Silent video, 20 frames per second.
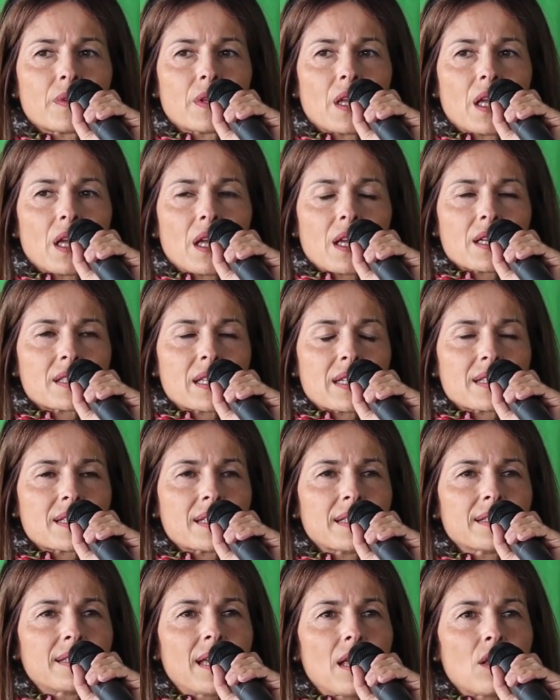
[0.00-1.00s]
y están
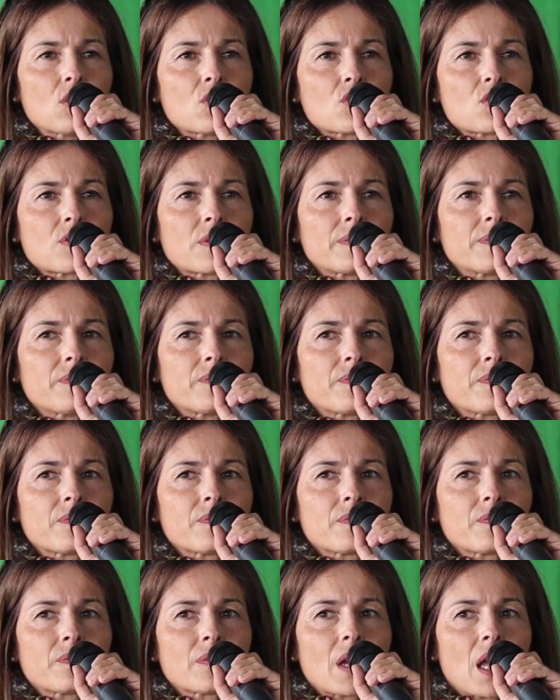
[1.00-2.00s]
sentados.
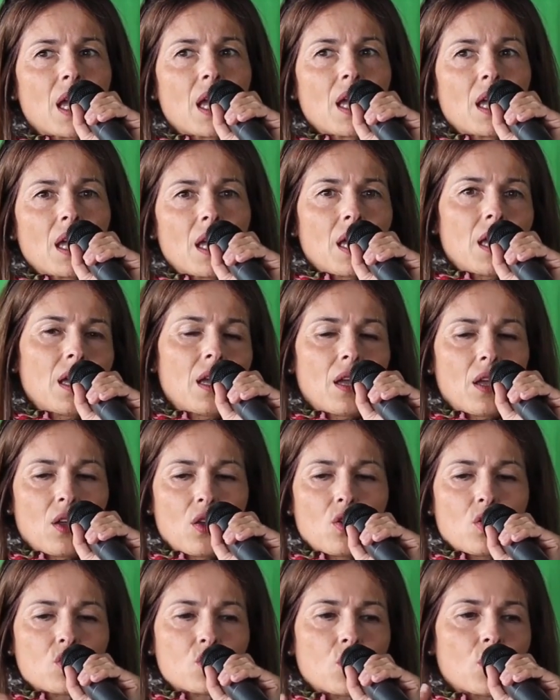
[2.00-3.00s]
Y
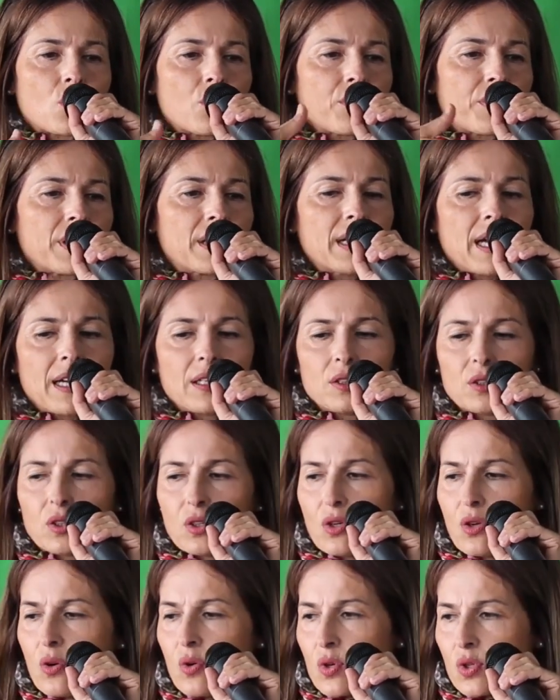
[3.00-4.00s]
yo estoy
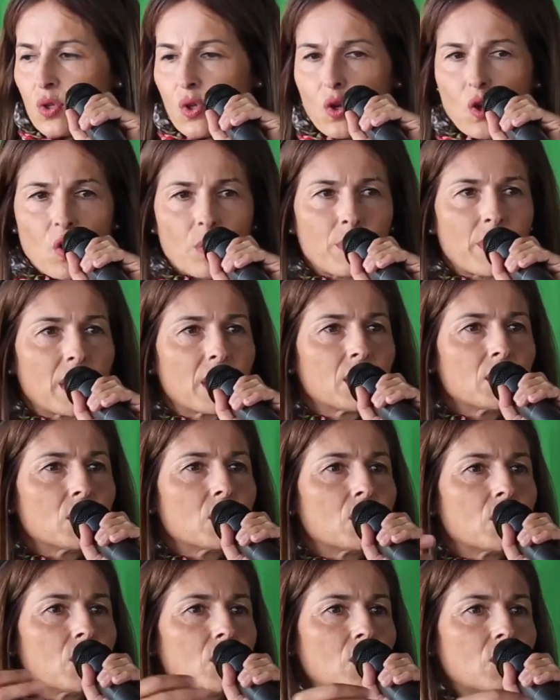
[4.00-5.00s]
cocinando o estoy
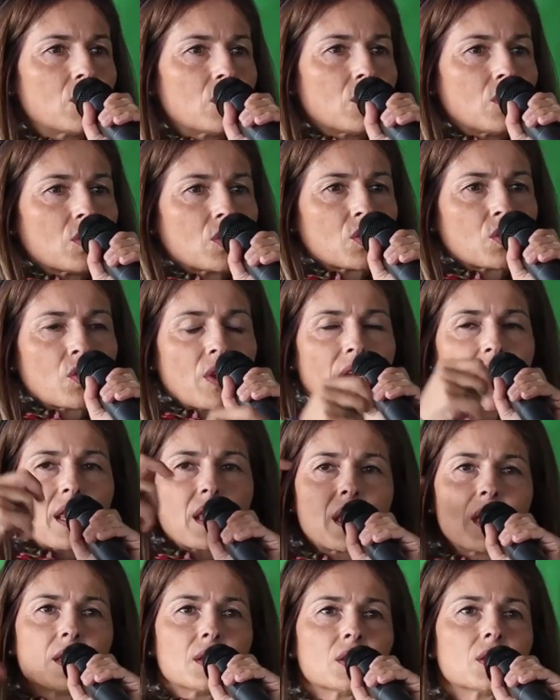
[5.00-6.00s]
comiendo o estoy
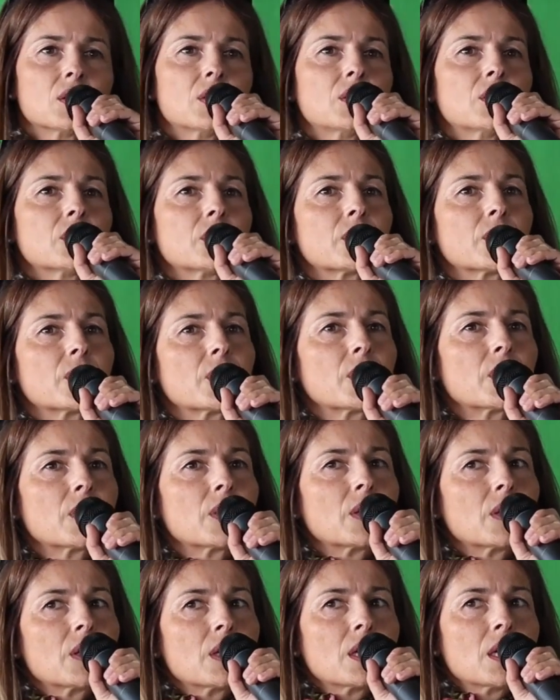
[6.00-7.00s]
haciendo
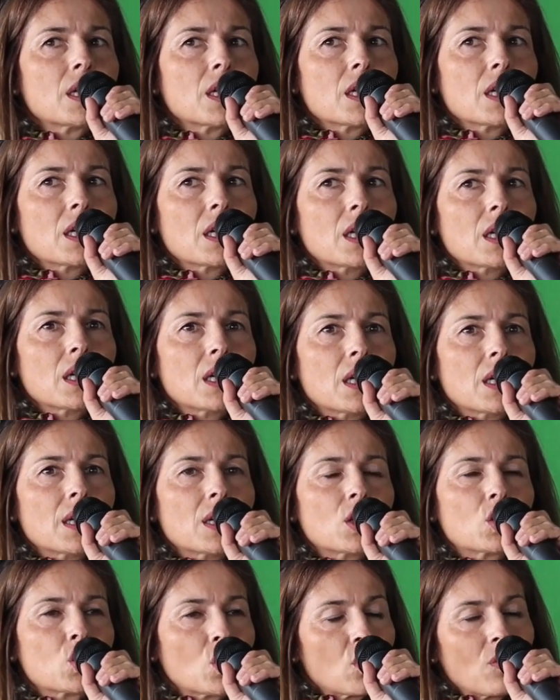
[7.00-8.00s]

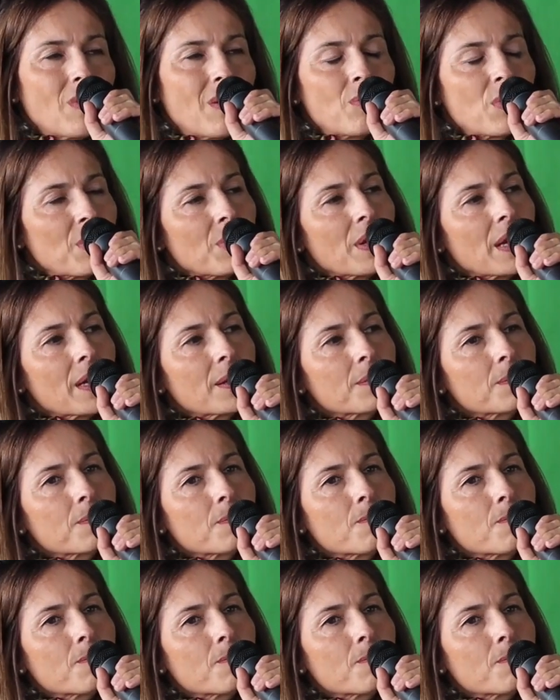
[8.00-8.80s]
y todo va muy bien